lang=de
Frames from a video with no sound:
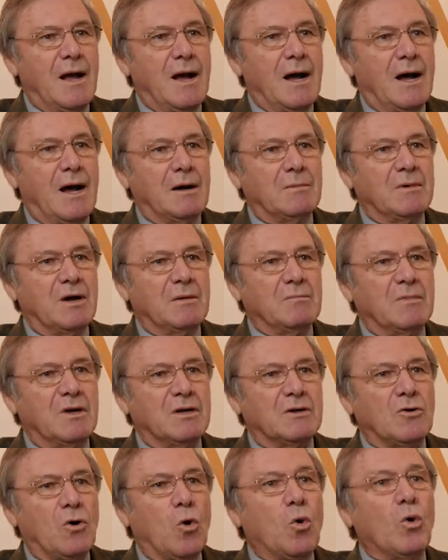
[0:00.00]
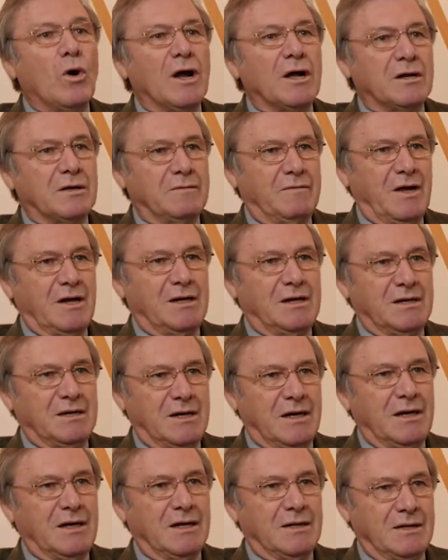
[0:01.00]
aber mit hoher
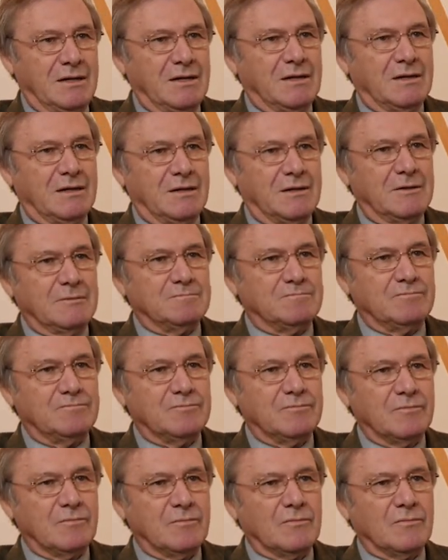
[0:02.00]
Qualität ähm,